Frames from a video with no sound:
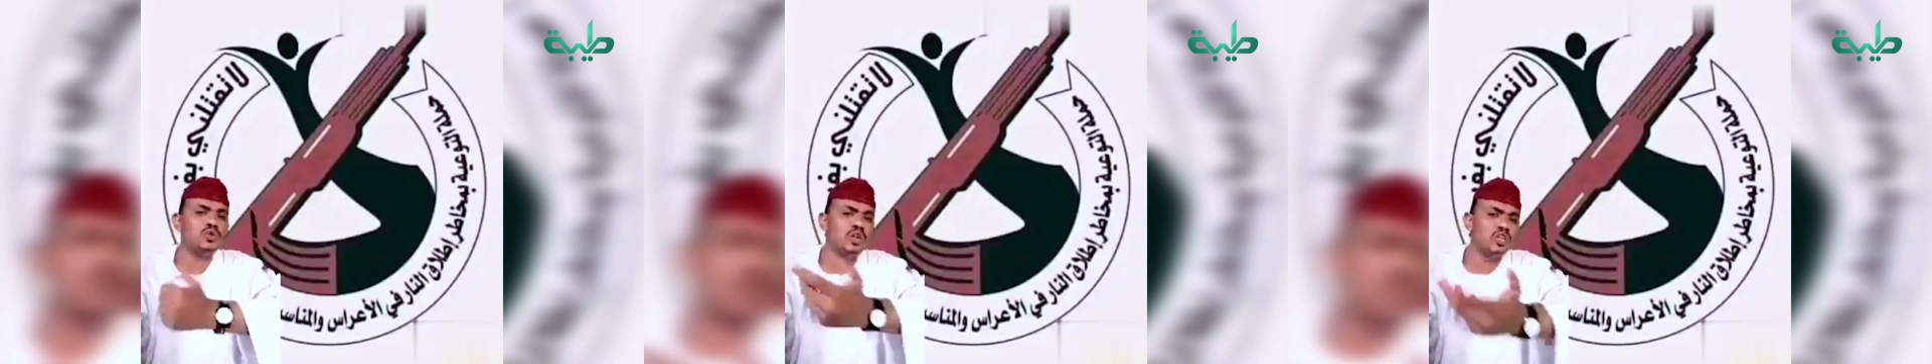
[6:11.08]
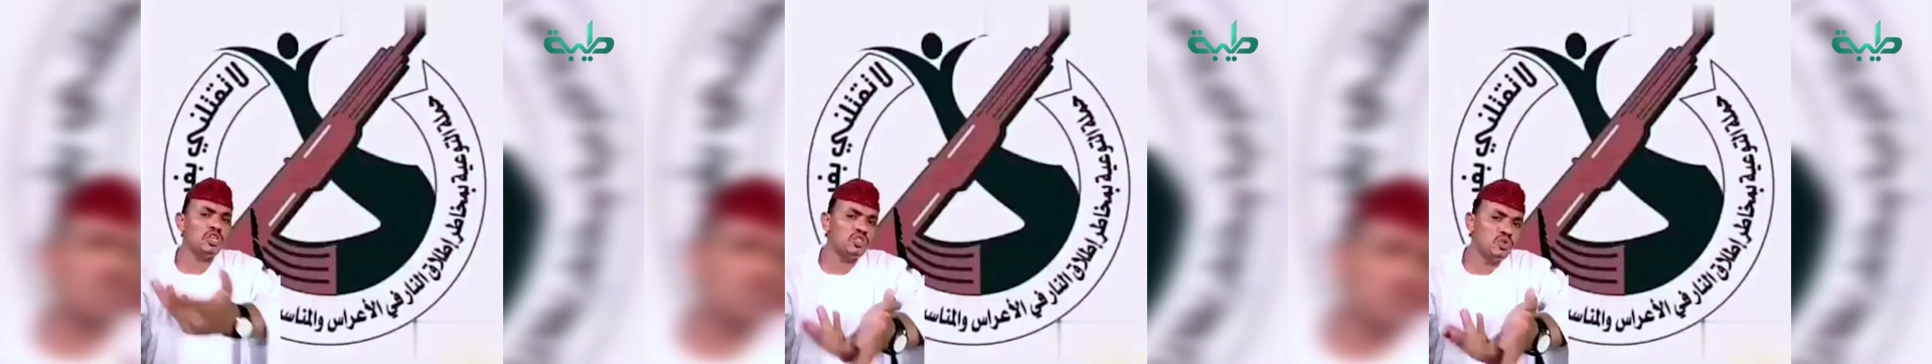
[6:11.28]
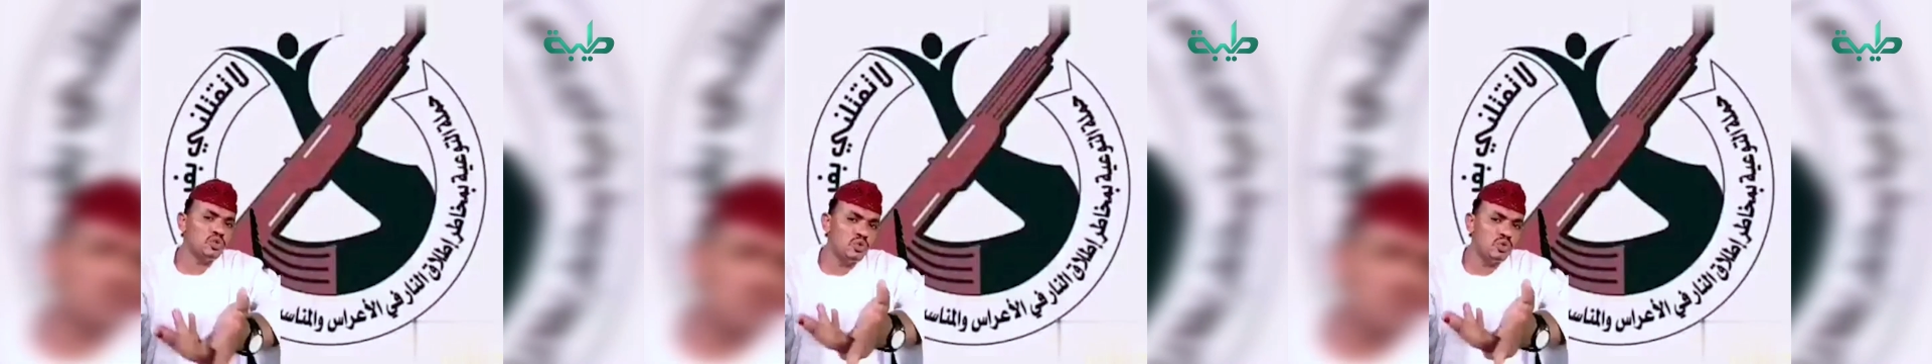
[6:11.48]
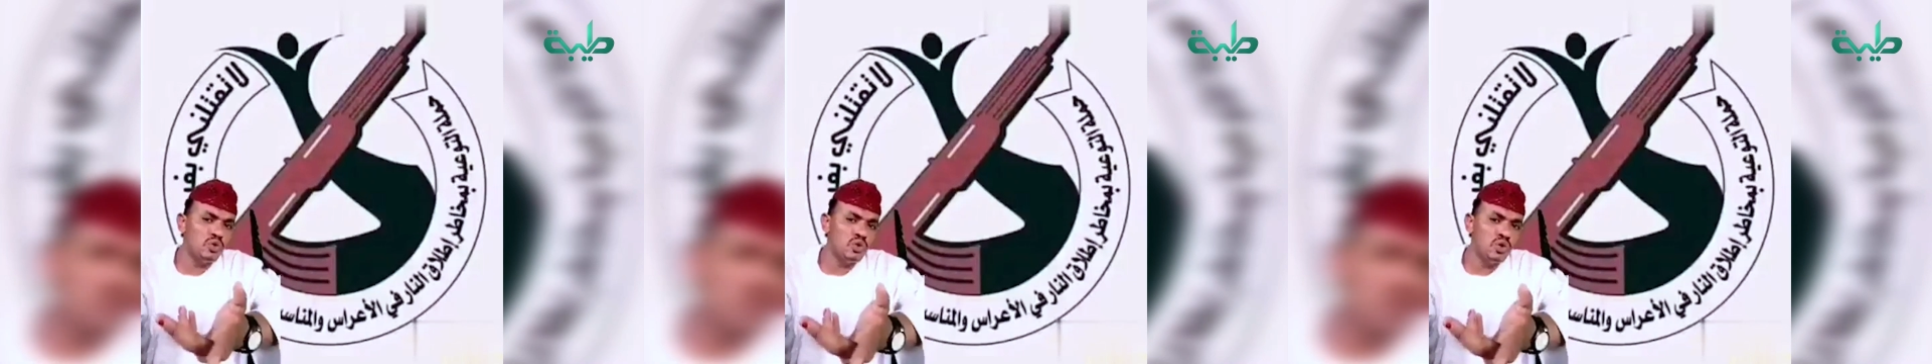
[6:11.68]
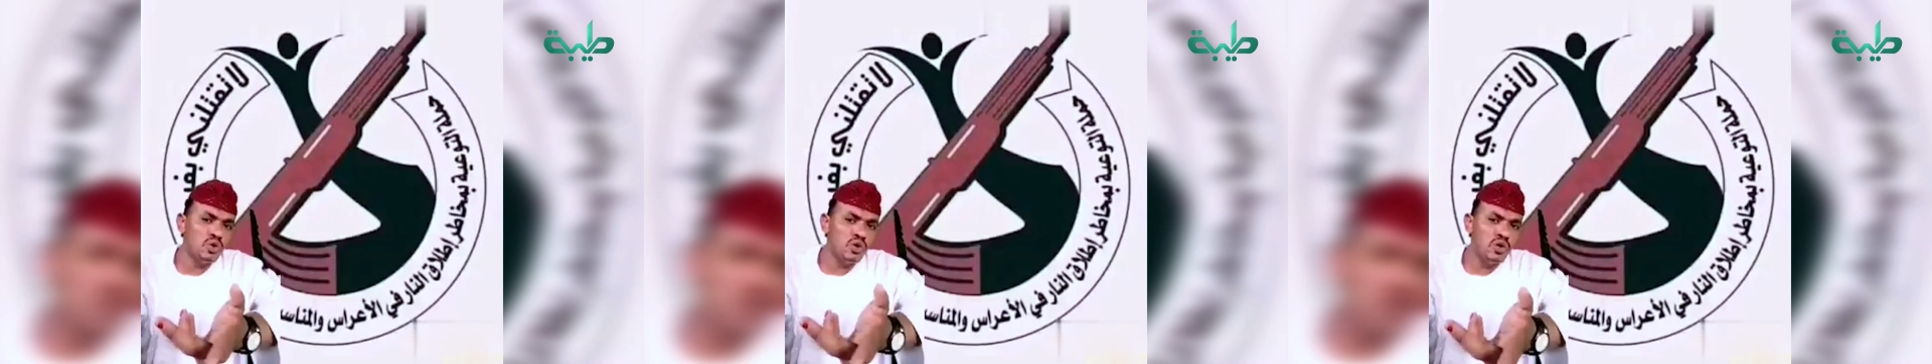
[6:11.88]
انتوا
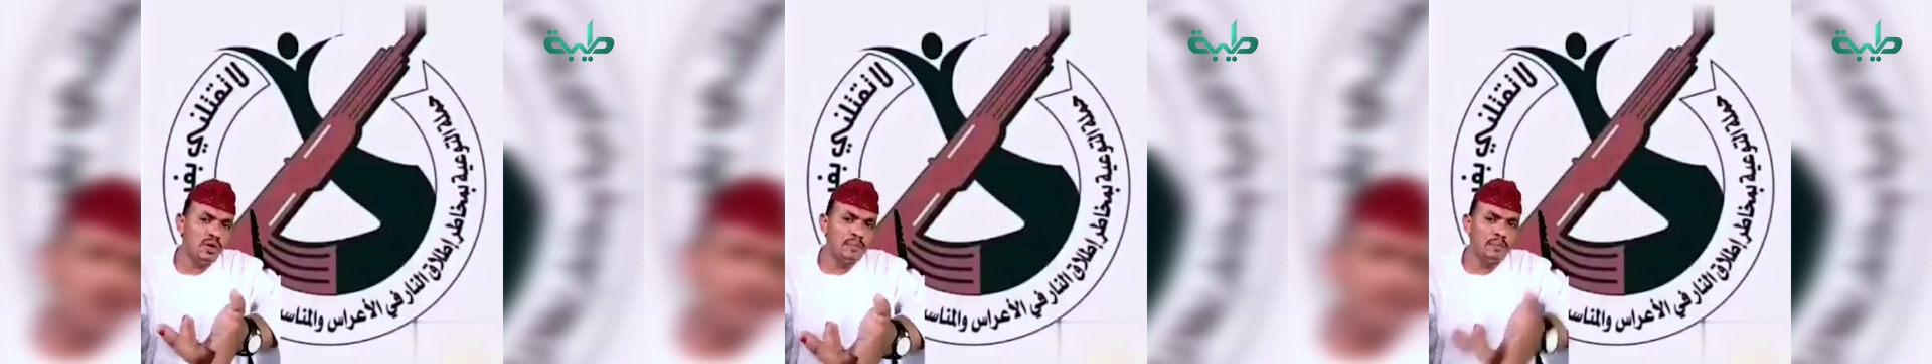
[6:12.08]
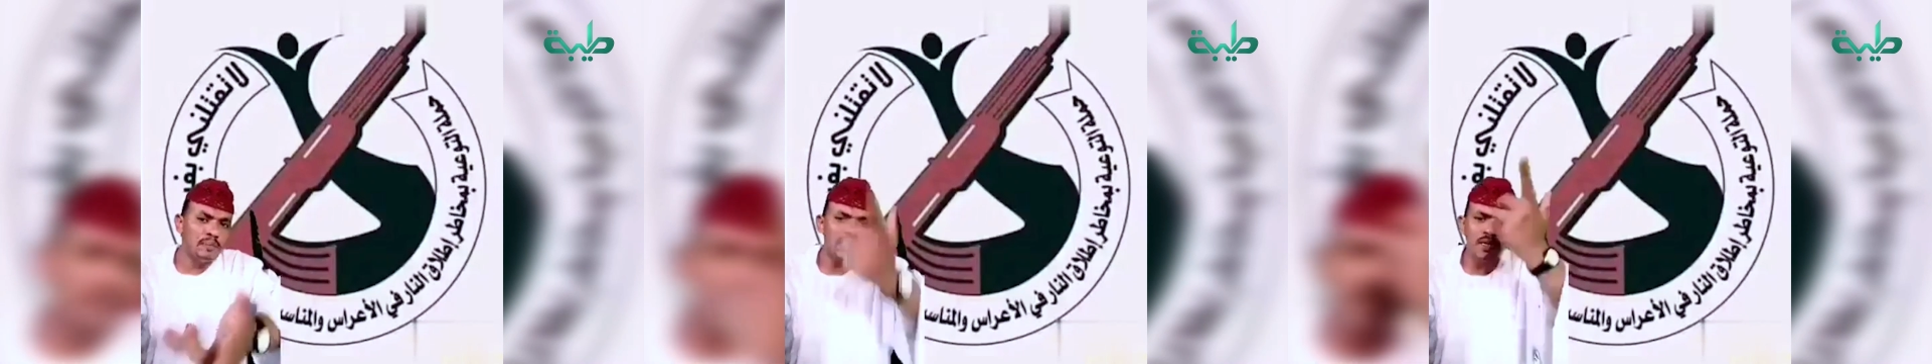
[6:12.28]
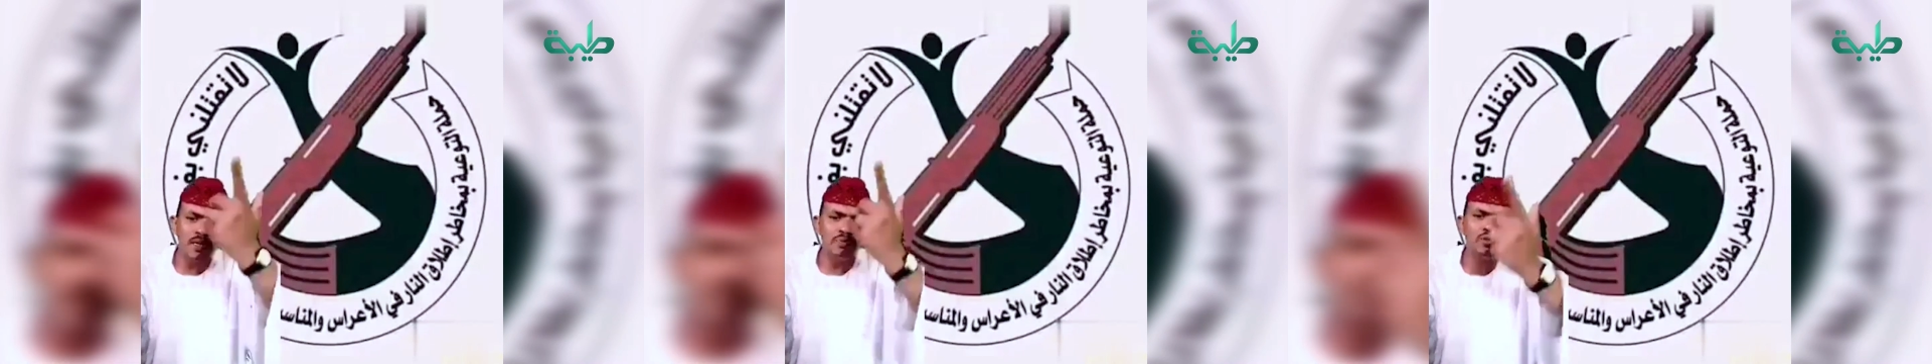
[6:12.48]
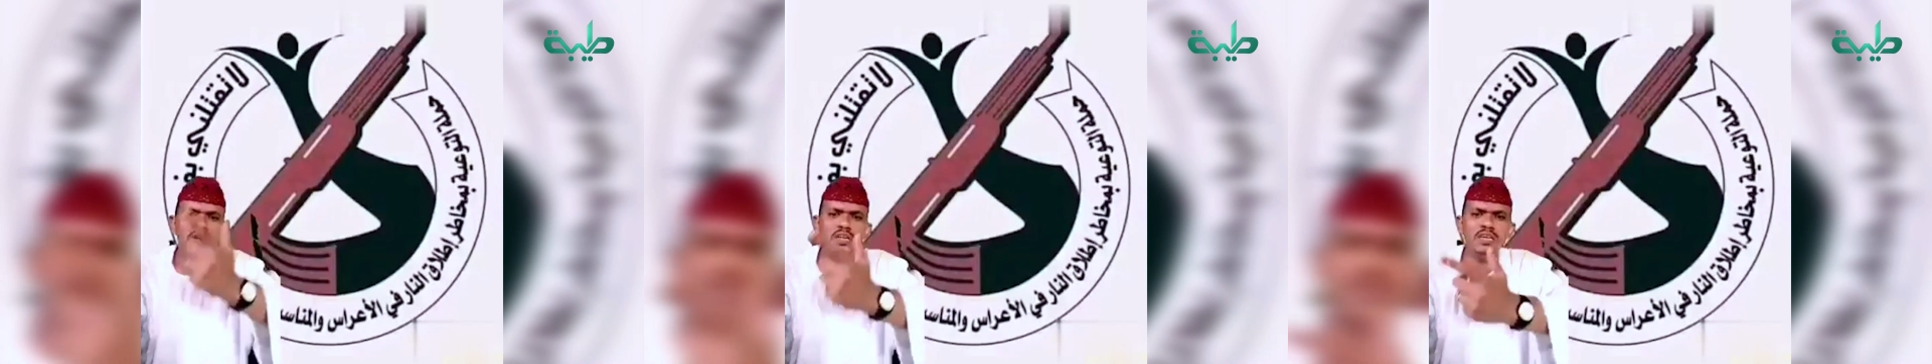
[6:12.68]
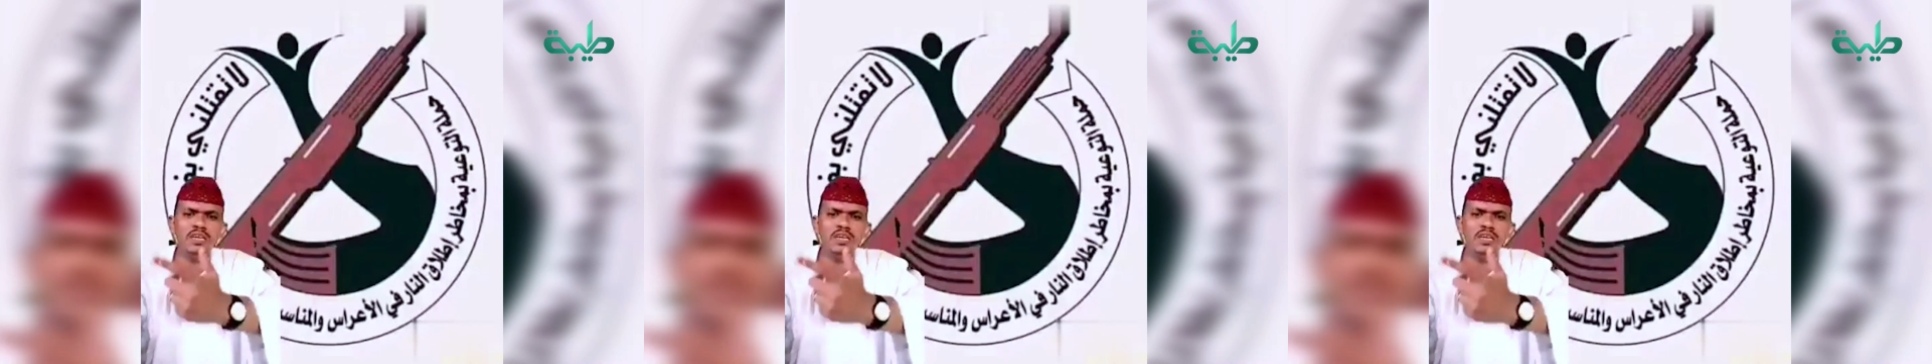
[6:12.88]
شنو؟ بتبدو